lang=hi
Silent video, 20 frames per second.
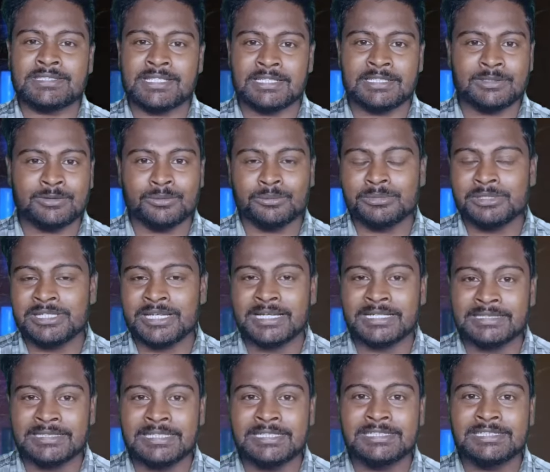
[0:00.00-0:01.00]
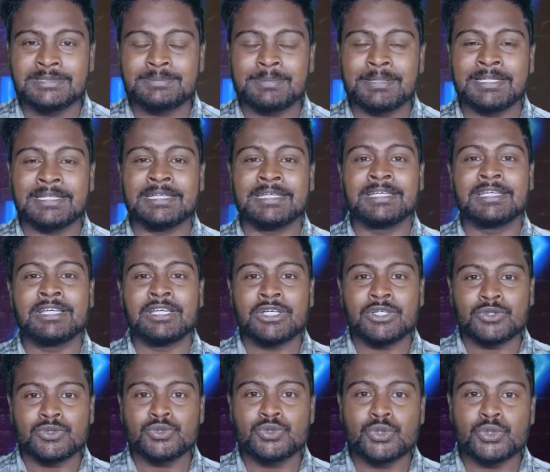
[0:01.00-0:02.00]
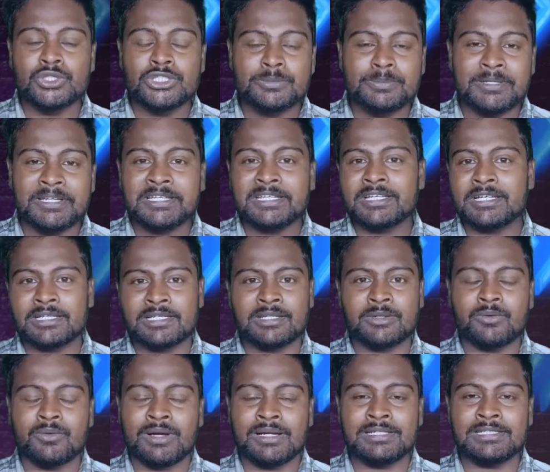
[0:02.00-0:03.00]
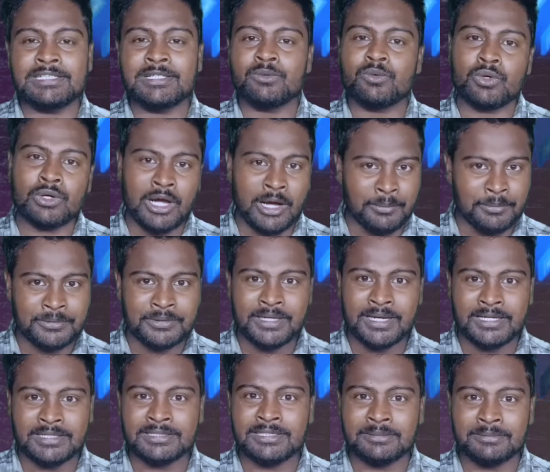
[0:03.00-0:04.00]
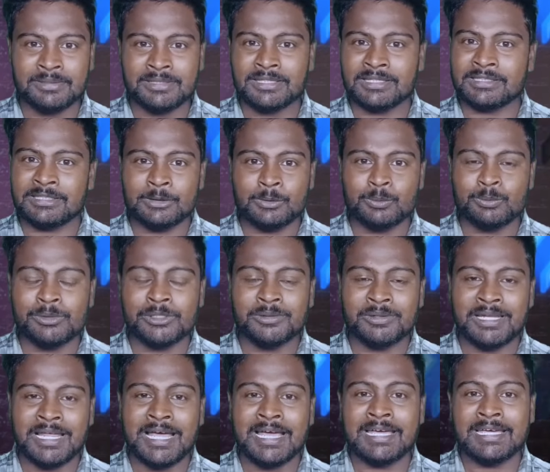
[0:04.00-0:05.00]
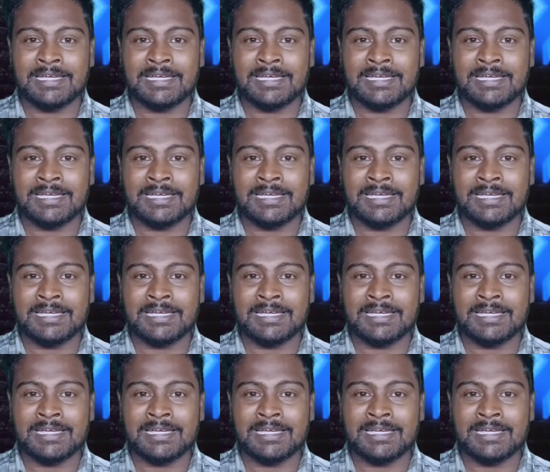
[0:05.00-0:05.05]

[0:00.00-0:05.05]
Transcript: के साथ देखने को मिल जाएगा यही डिस्प्ले जो डिस्प्ले की कलर क्वालिटी है वो काफी हाई लेवल तक देखने को मिलने वाला